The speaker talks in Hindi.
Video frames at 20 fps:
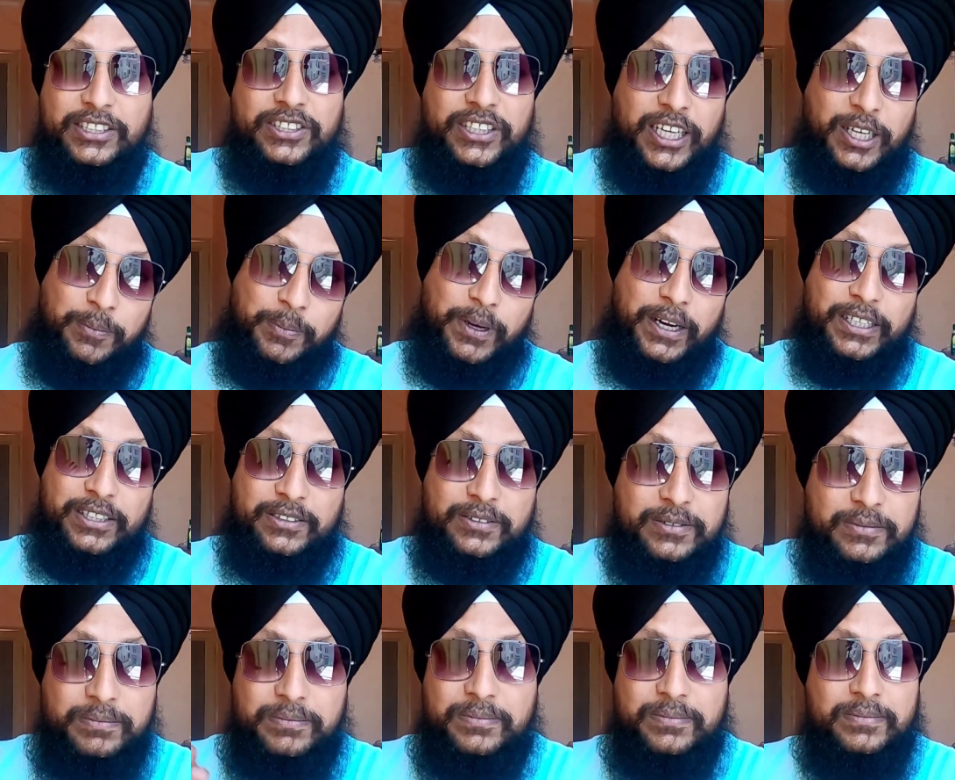तीन चार
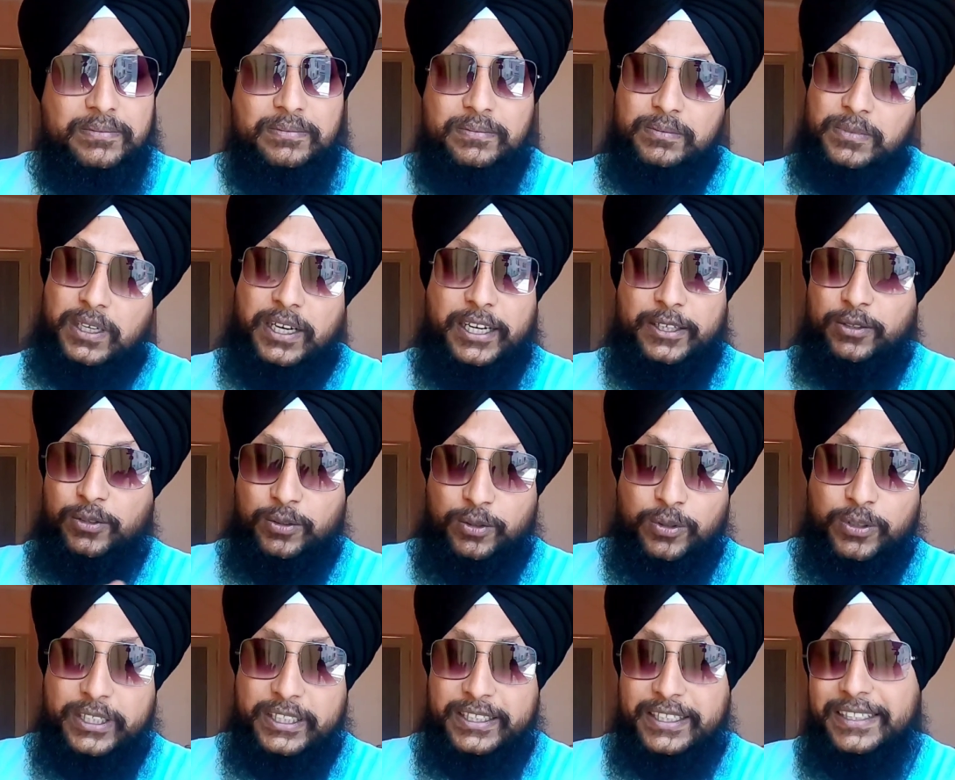पार्ट आई डोंट
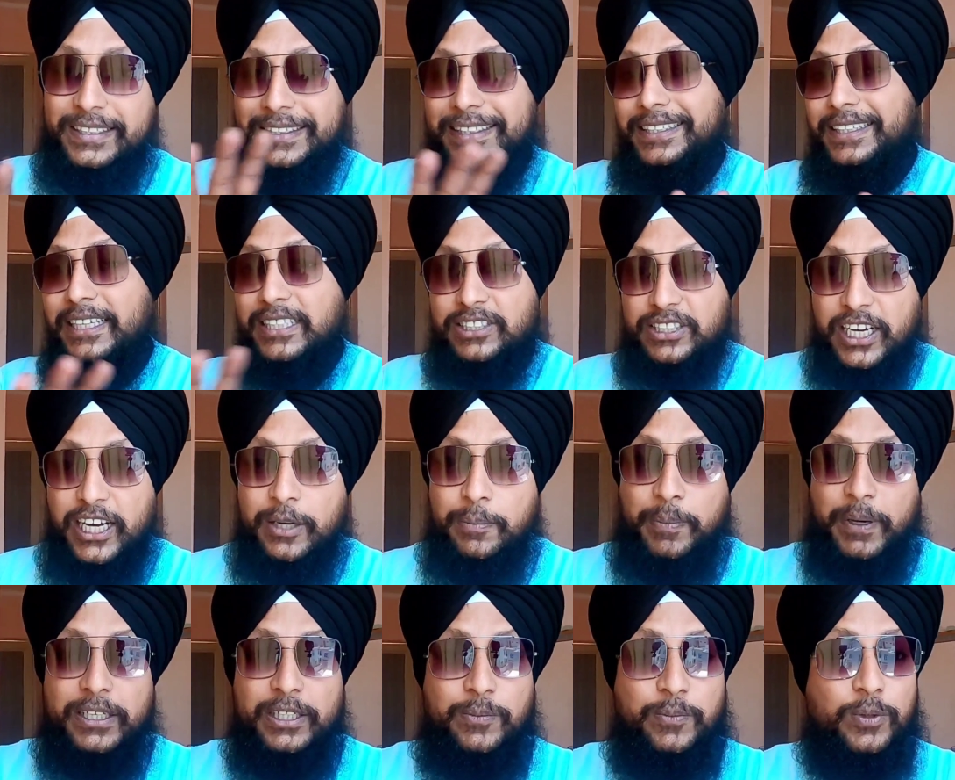नो कितने तीन या चार
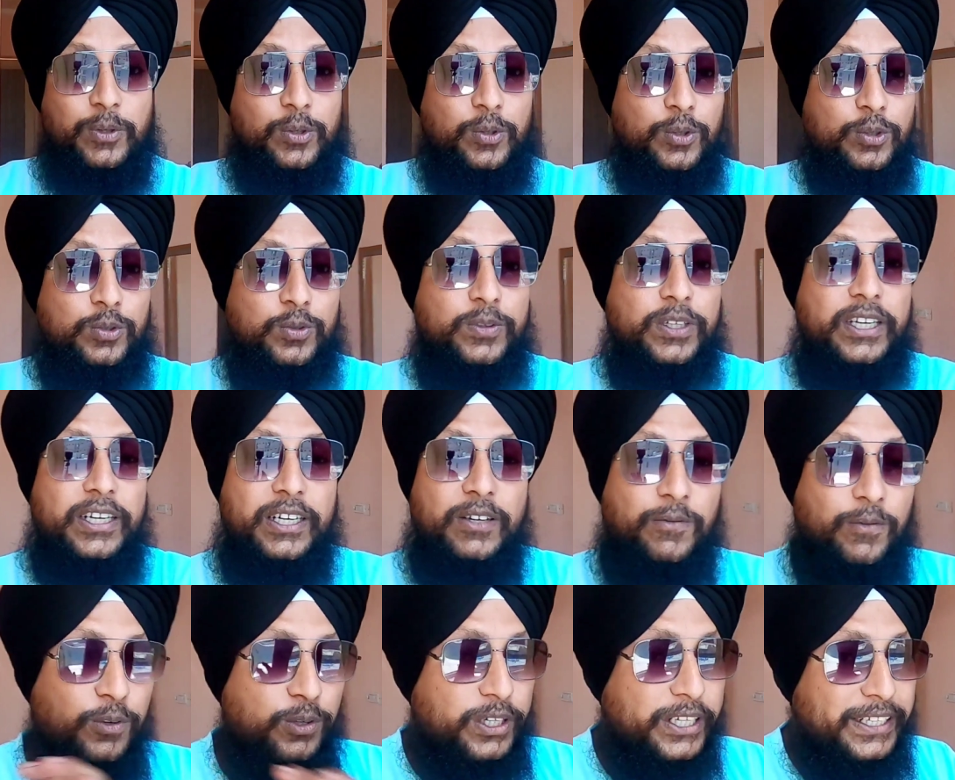पार्ट अपलोड हो चुके हैं अगर
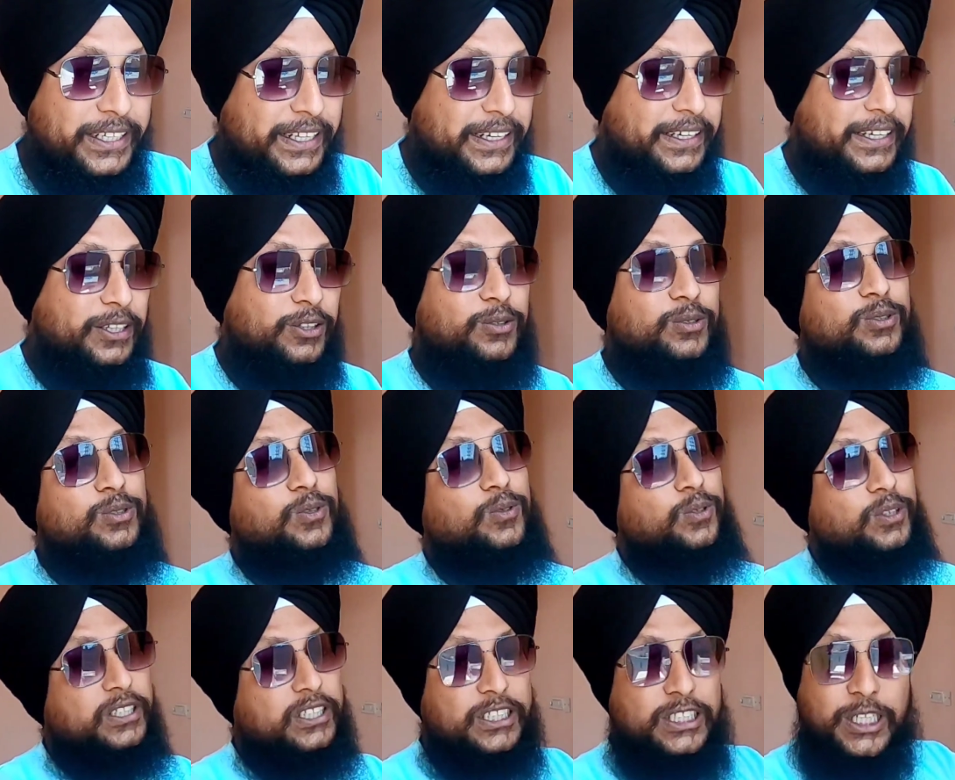वो नहीं देखे हैं दोस्तों
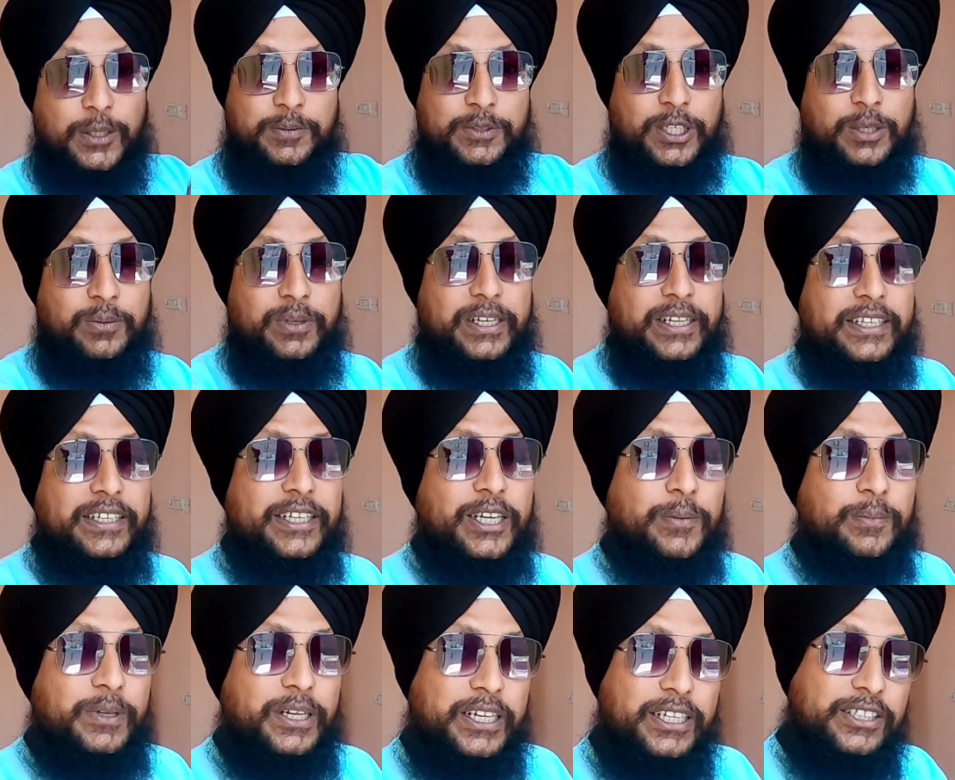तो डिस्क्रिप्शन में लिंक
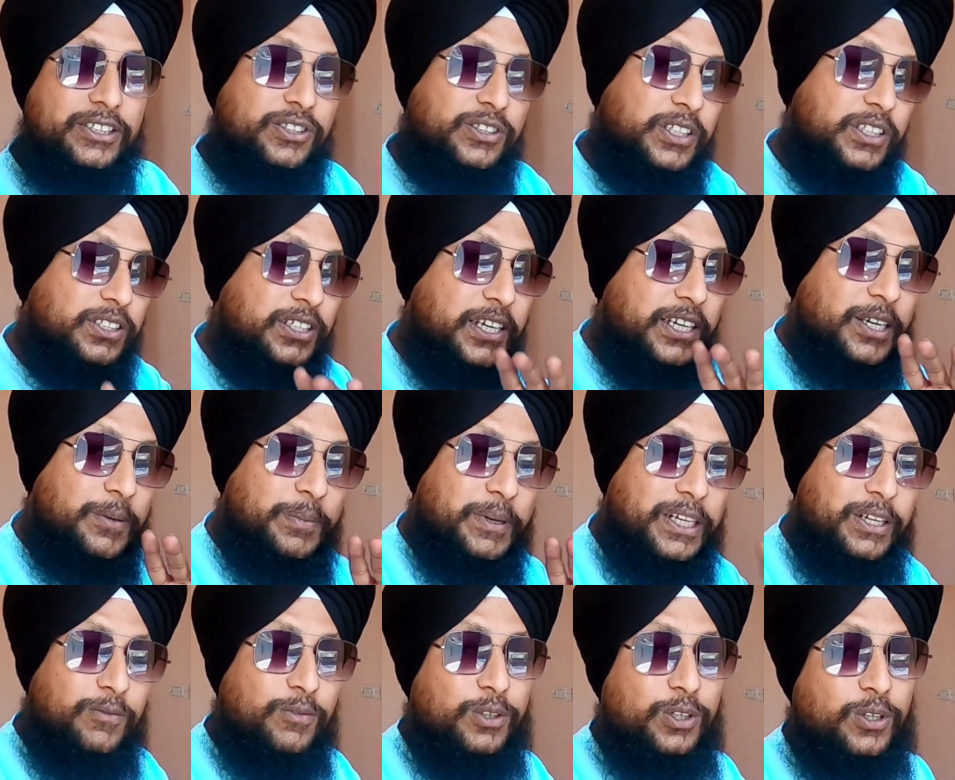है प्ले लिस्ट है जाके
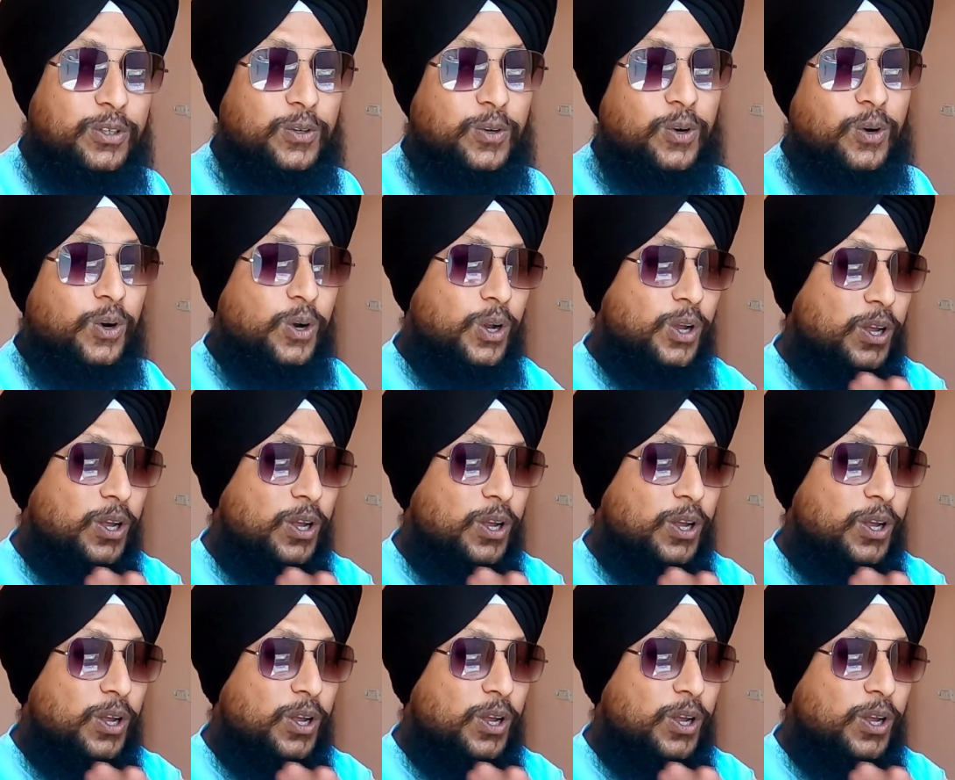पहले वो देखो